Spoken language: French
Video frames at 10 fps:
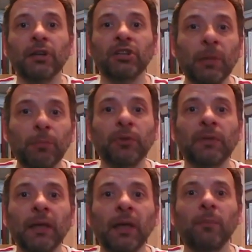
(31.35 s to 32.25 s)

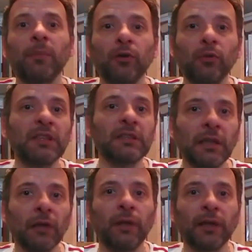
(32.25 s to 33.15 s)
chapeautée par le
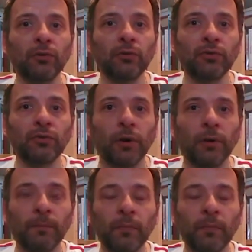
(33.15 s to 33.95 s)
ministère de la Culture.